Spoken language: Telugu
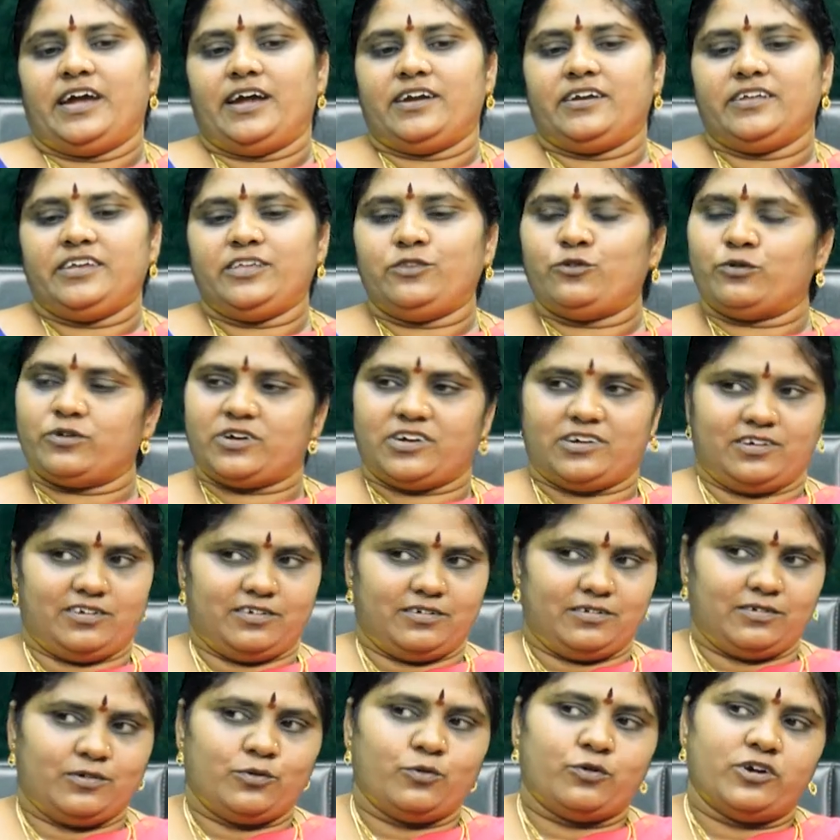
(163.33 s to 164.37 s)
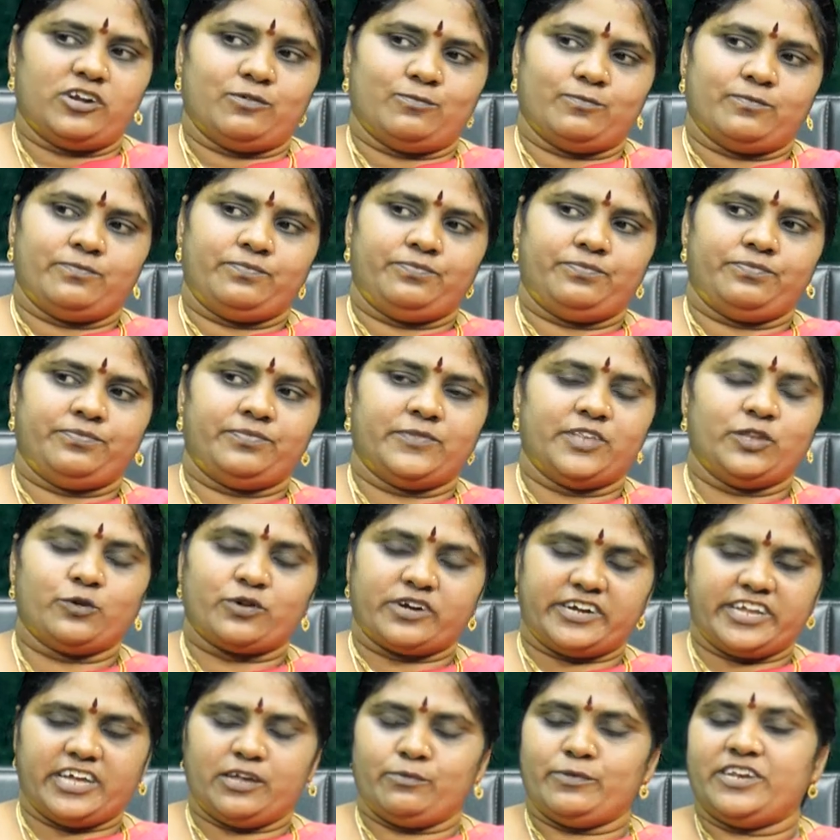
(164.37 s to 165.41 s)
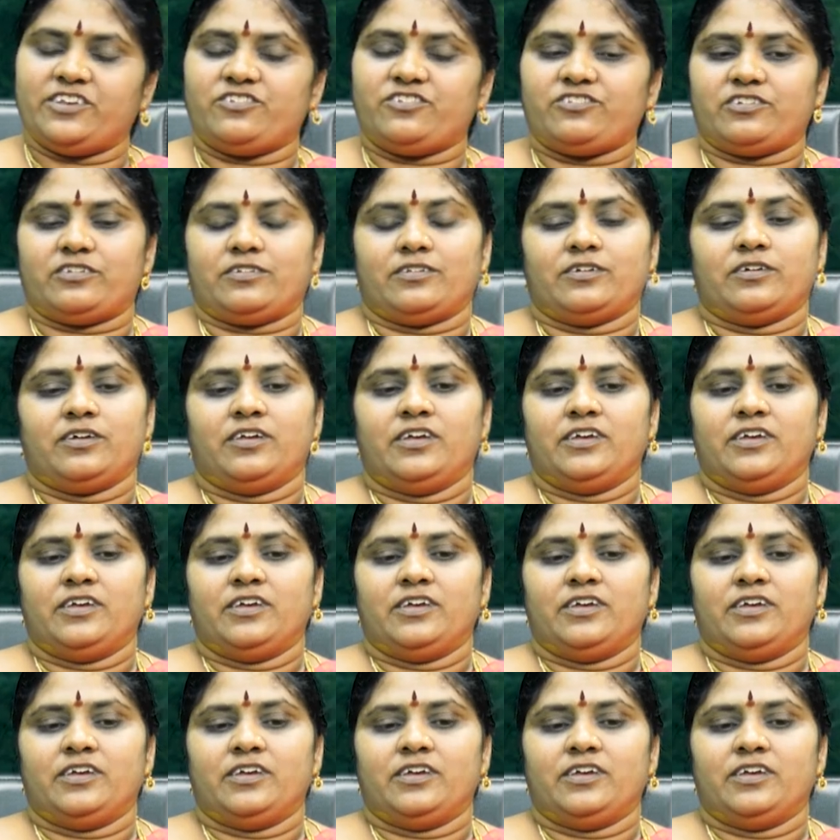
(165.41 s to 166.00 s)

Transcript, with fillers: అండ్ ఇది ఒక కోణం ఇది ఒక డైమెన్షన్